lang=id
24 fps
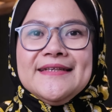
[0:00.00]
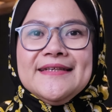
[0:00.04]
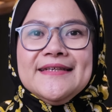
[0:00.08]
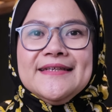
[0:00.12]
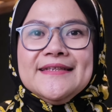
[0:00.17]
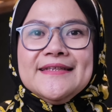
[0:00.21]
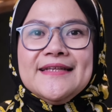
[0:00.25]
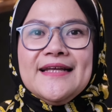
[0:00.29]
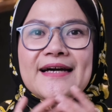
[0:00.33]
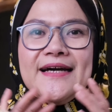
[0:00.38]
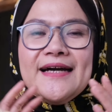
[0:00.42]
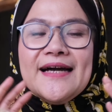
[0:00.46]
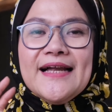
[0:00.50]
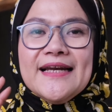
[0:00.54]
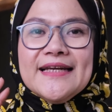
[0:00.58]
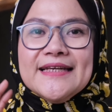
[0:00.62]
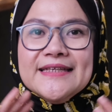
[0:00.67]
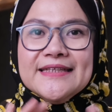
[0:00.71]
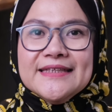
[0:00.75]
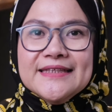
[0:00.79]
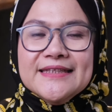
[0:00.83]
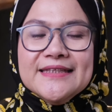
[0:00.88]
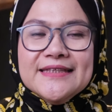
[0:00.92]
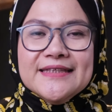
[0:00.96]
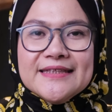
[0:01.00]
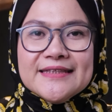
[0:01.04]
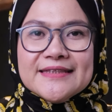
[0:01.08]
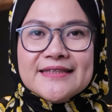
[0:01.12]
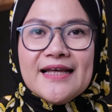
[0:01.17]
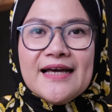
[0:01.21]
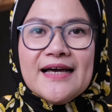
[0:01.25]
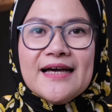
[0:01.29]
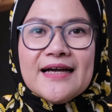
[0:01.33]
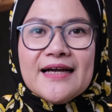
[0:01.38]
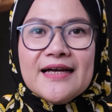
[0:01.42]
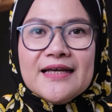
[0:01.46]
Nah, kali ini
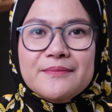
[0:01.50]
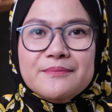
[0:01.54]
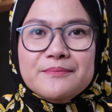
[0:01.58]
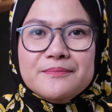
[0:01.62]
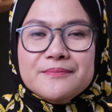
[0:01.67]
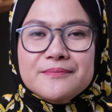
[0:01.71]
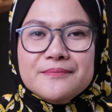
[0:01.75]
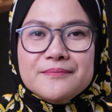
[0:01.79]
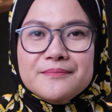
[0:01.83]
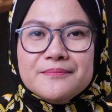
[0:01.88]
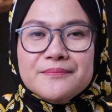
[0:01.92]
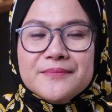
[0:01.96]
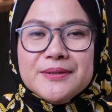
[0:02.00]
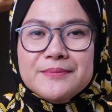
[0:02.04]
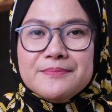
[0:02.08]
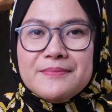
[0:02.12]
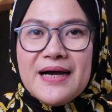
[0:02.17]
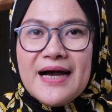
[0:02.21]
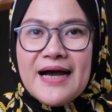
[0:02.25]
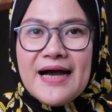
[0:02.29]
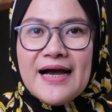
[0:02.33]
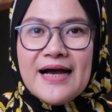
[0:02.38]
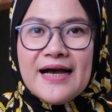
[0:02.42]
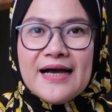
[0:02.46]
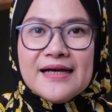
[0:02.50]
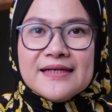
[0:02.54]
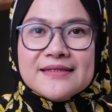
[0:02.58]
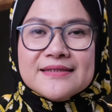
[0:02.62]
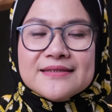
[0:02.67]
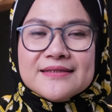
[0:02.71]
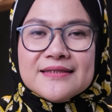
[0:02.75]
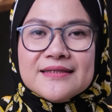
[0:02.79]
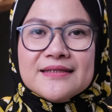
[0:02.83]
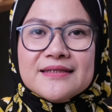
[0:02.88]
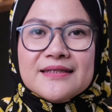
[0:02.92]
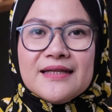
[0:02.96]
kita akan
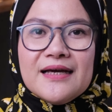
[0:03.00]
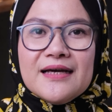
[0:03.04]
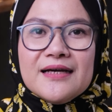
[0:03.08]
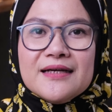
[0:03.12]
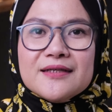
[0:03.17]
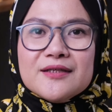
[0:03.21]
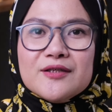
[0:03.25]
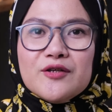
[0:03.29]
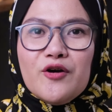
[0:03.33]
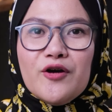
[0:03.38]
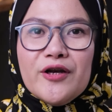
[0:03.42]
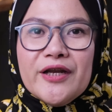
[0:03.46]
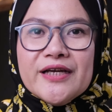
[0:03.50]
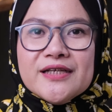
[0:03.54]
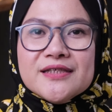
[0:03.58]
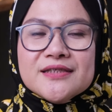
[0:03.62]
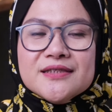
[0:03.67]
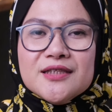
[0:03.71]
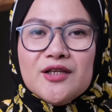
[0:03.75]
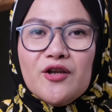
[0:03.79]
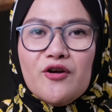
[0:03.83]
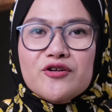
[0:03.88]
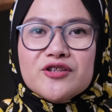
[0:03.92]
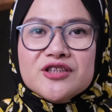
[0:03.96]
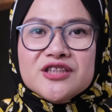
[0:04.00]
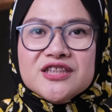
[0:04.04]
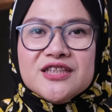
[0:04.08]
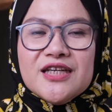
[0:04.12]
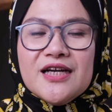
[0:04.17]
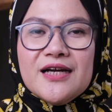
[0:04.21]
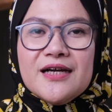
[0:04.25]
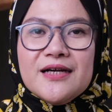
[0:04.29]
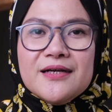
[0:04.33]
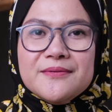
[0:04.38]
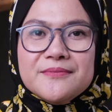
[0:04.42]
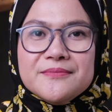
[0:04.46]
membahas tentang koleksi
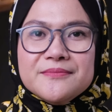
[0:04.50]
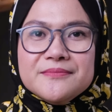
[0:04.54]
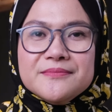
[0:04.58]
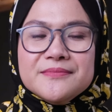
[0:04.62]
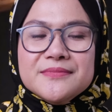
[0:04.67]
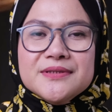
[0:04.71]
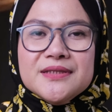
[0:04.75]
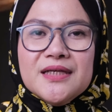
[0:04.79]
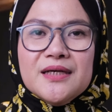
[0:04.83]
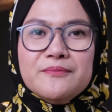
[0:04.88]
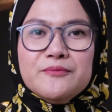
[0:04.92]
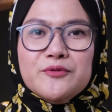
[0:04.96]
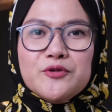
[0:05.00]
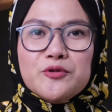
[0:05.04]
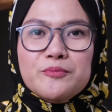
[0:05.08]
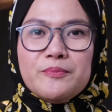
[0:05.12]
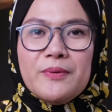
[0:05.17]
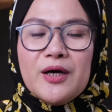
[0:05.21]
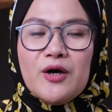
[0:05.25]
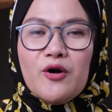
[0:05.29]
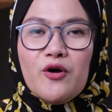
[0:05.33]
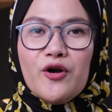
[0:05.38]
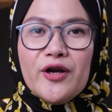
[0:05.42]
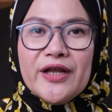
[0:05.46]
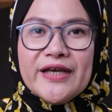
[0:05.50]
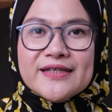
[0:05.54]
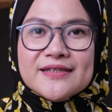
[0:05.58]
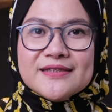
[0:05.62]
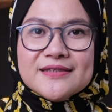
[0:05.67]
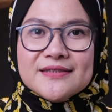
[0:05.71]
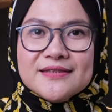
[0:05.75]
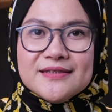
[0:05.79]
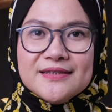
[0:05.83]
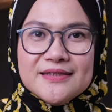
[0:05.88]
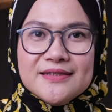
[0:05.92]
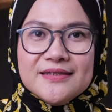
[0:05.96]
Longchamp yang berupa
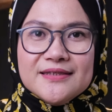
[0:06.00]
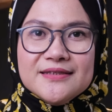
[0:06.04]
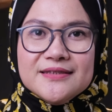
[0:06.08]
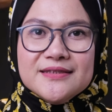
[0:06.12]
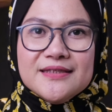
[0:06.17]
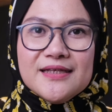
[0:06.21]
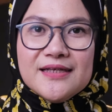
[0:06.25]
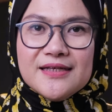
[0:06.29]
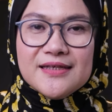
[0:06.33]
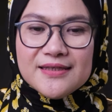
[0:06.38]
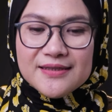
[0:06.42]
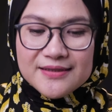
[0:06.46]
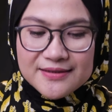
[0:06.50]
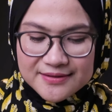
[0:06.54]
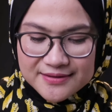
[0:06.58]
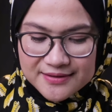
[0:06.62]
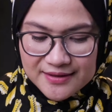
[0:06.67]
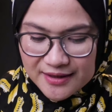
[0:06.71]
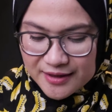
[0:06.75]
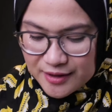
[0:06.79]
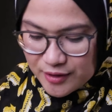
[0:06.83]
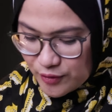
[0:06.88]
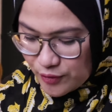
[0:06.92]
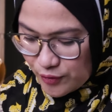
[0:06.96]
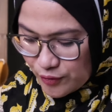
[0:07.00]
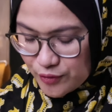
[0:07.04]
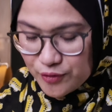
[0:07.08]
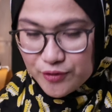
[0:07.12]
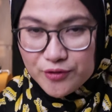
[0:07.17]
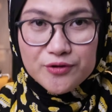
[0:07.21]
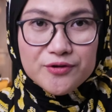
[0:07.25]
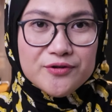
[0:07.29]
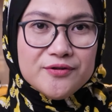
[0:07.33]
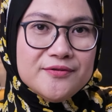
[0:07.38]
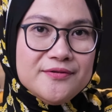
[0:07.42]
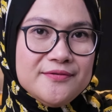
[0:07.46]
koleksinya
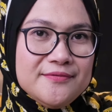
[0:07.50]
yaitu